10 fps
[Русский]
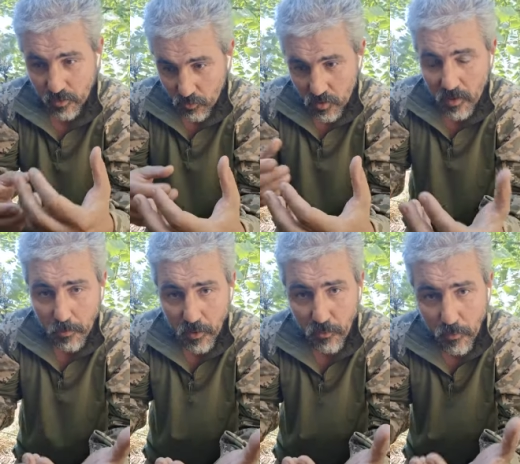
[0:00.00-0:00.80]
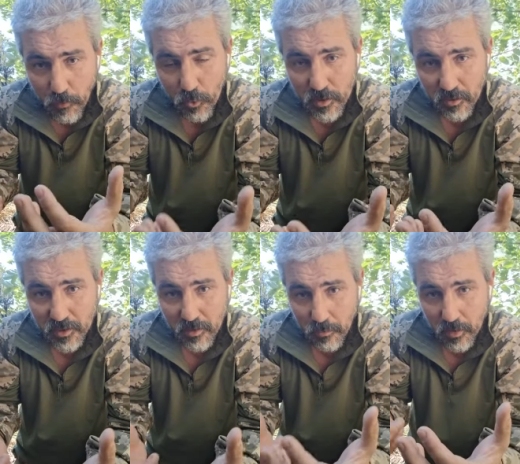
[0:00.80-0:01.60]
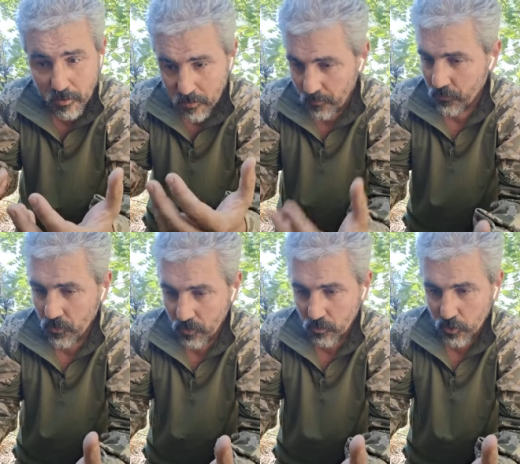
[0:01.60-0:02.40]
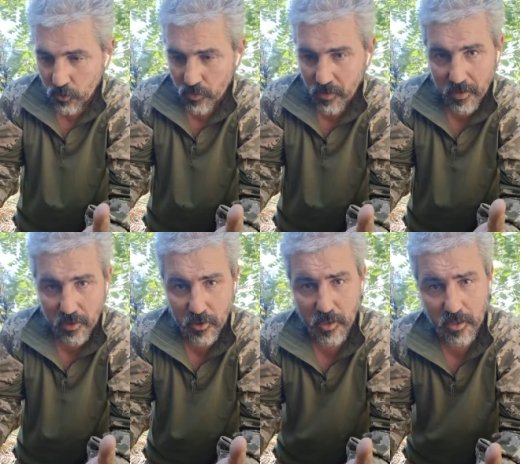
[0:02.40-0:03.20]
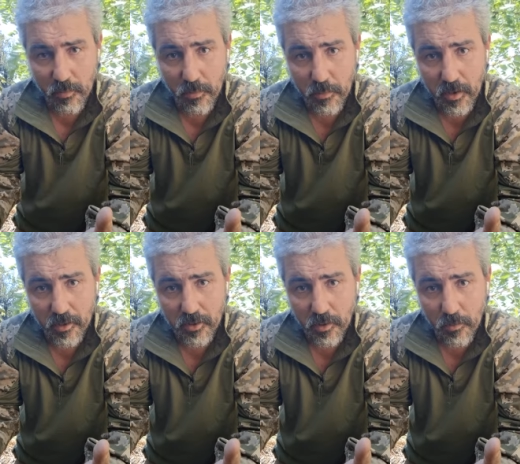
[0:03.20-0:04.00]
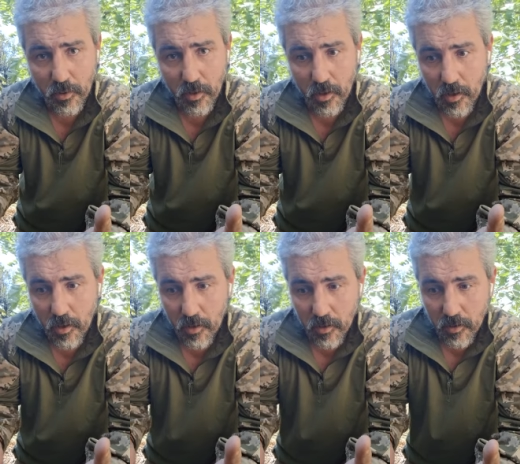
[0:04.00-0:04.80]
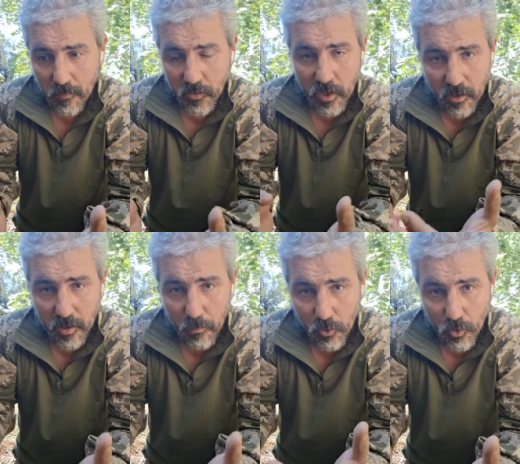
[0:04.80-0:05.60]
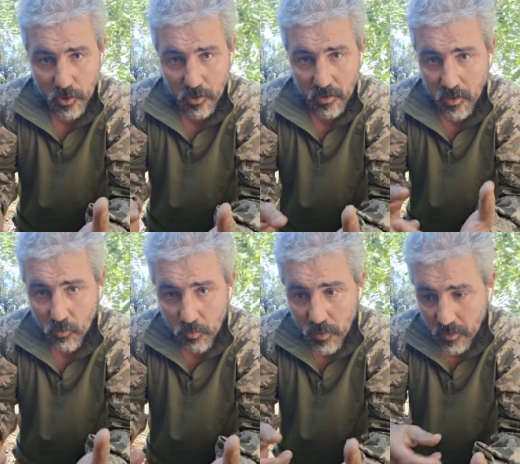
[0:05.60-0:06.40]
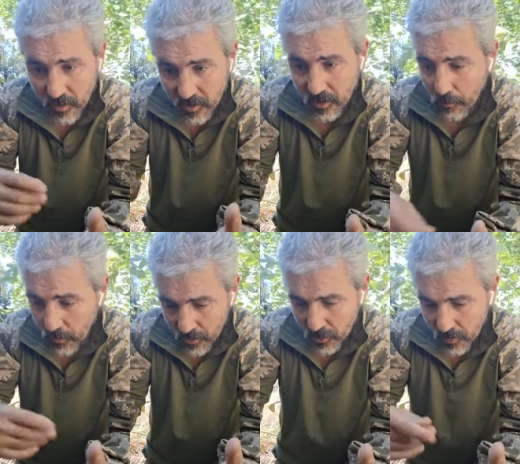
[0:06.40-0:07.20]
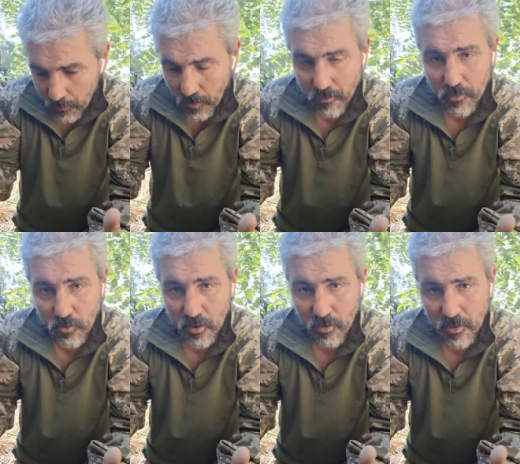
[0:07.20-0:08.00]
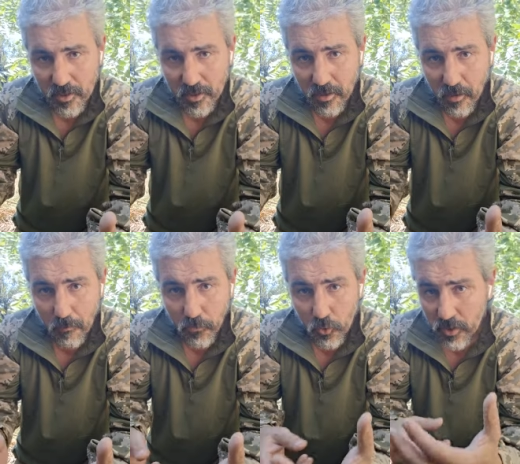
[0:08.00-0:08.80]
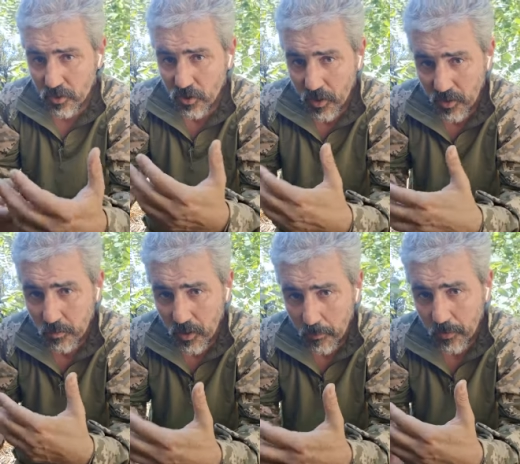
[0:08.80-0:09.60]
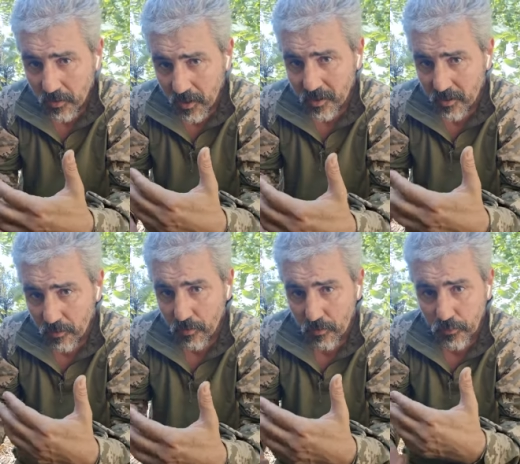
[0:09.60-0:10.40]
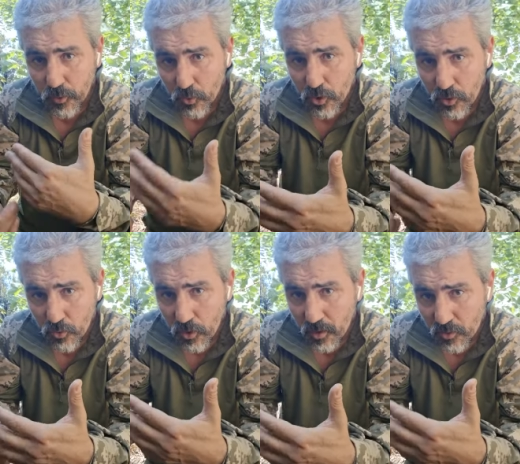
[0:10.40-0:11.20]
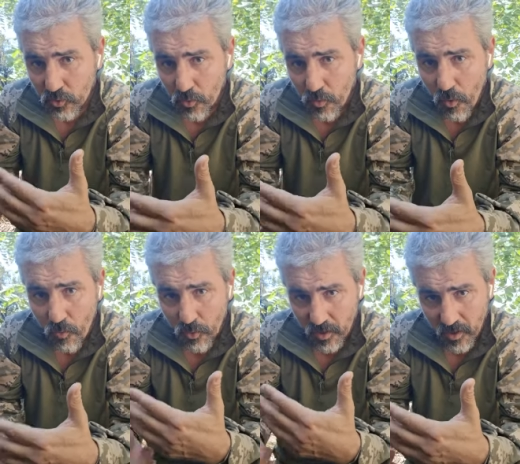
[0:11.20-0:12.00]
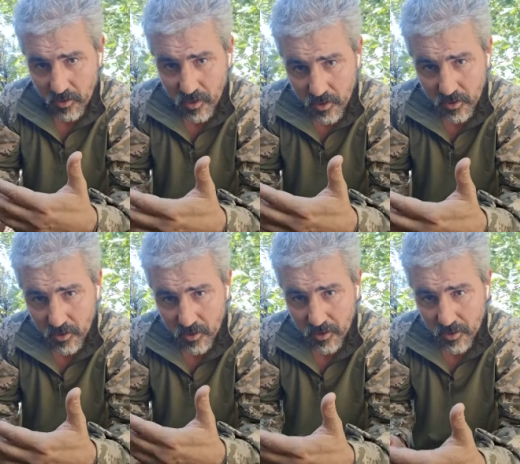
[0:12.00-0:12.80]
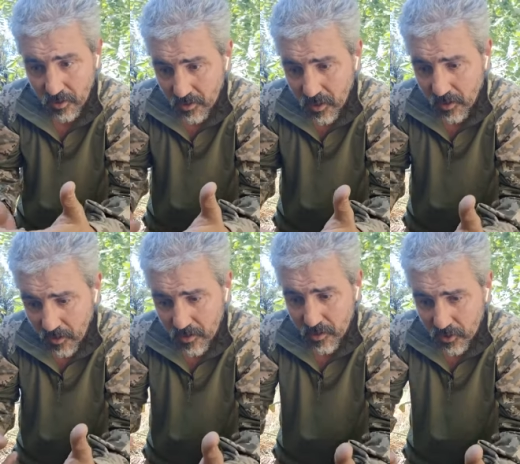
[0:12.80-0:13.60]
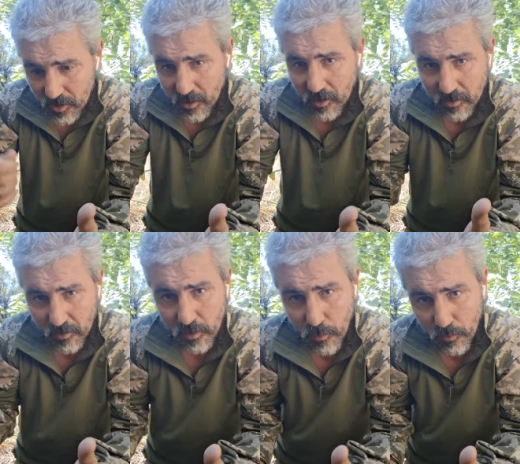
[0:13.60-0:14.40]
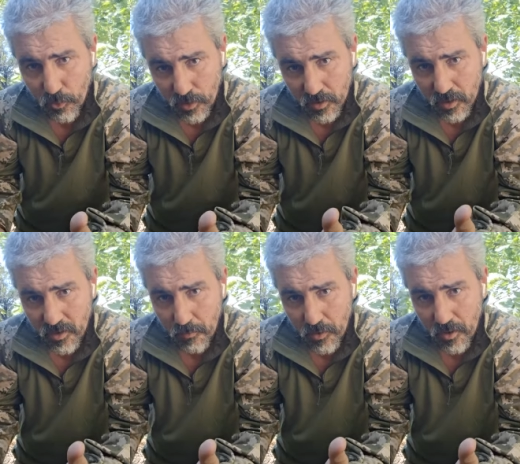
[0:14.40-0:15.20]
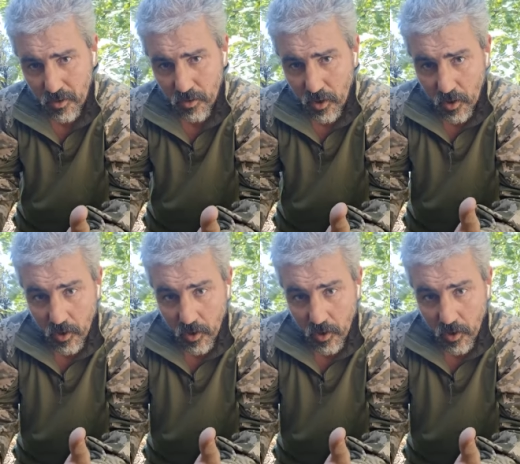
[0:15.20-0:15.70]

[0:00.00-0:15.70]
ну, я привык пользоваться, блин, условно говоря, китайскими палочками или там ложкой. Дадут мне китайские палочки, я половину этого не съем. То есть сейчас мне пытаться всучить украинскую мову или английский язык, да, конечно, я как-то себе в рот это запихаю.